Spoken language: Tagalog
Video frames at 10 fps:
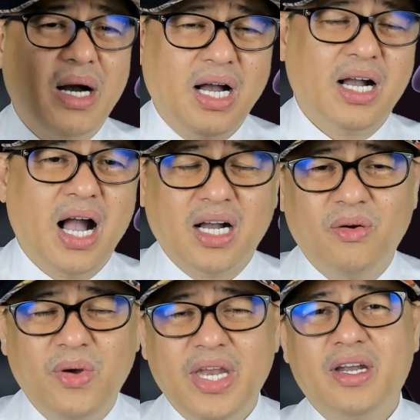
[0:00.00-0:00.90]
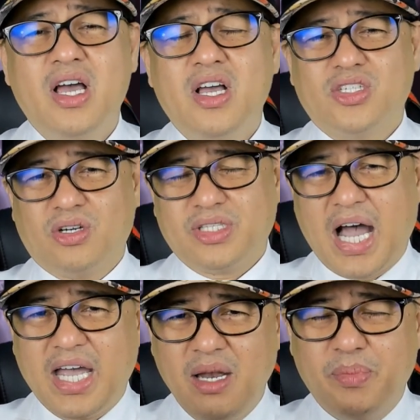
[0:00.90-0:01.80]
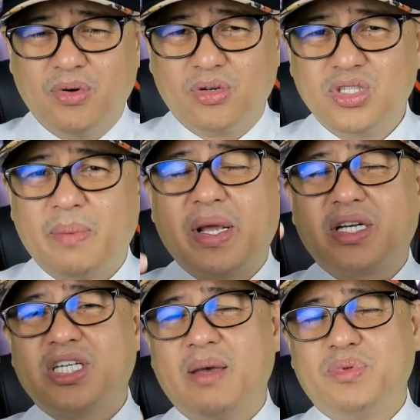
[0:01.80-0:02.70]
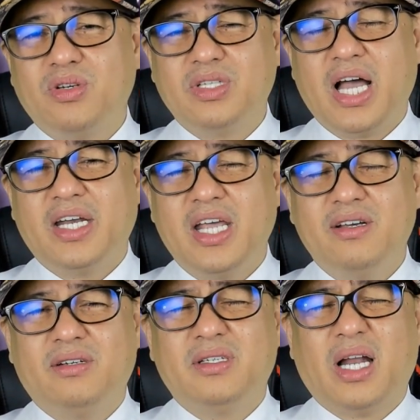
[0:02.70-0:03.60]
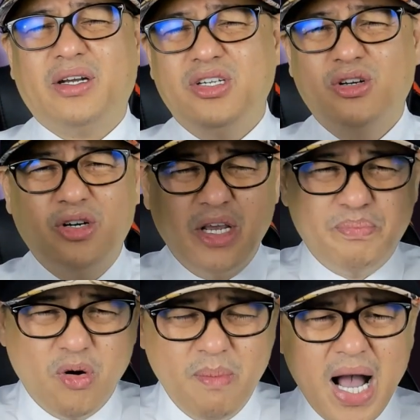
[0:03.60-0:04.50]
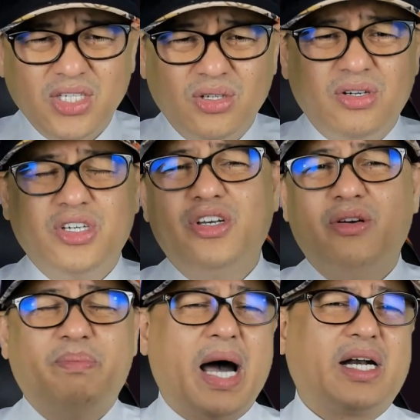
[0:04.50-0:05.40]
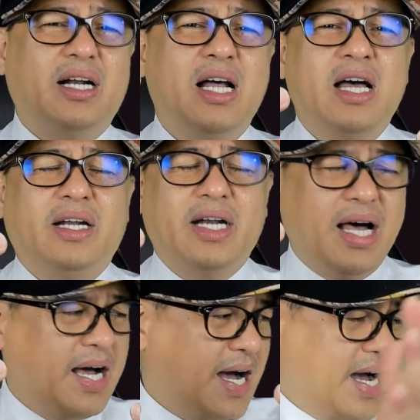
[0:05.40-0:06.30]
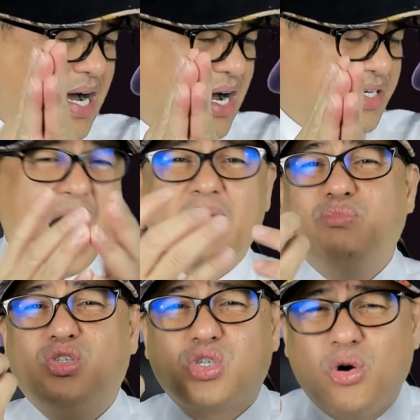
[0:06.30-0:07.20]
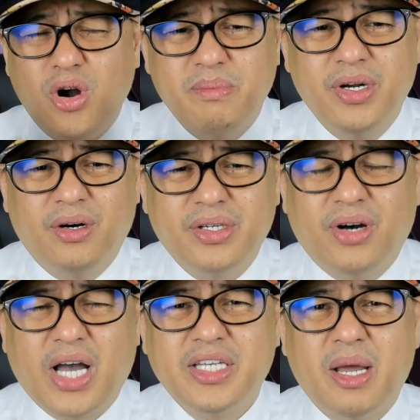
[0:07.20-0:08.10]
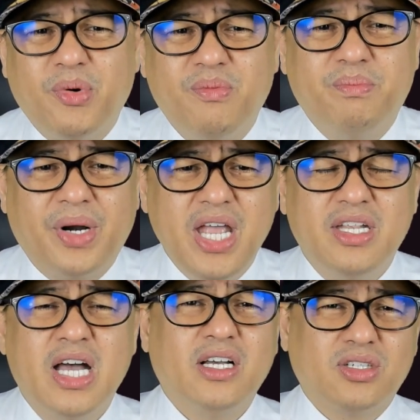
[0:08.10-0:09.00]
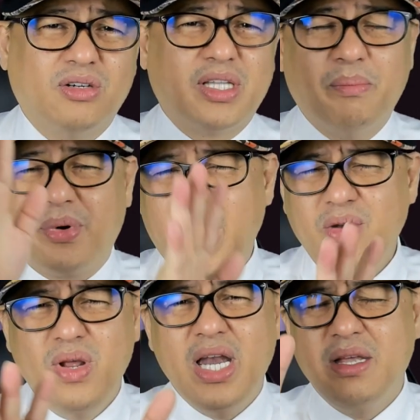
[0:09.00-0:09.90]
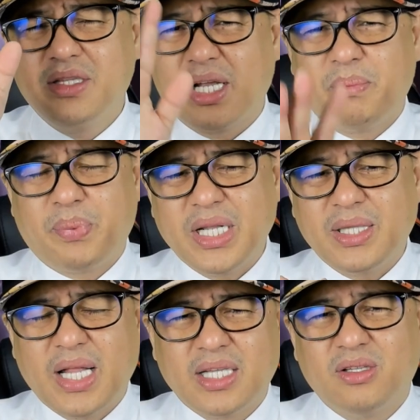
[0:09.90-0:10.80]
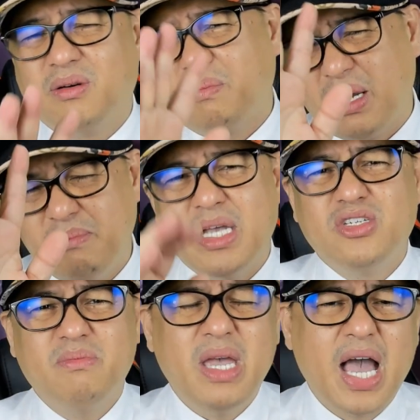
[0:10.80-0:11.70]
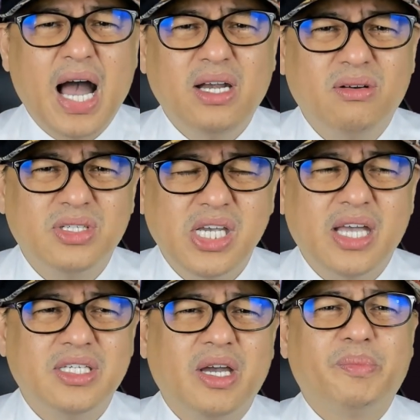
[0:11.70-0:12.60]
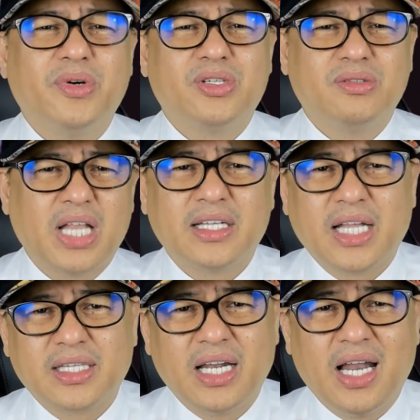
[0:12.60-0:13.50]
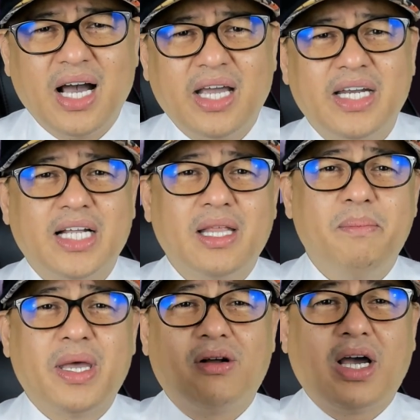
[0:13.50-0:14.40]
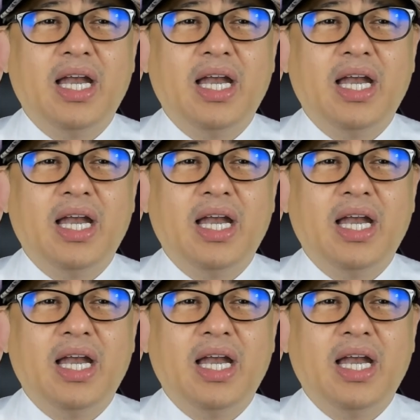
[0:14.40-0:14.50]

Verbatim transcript: mga gagawin. So dahil puro sa perception nga na yun, ano, yun ay pumasok, yun yung parang na, uh, na-absorb no, ng kanya pong brain. So the brain will interpret that. No? Medyo may halong siyensya po itong tatatalakay natin pero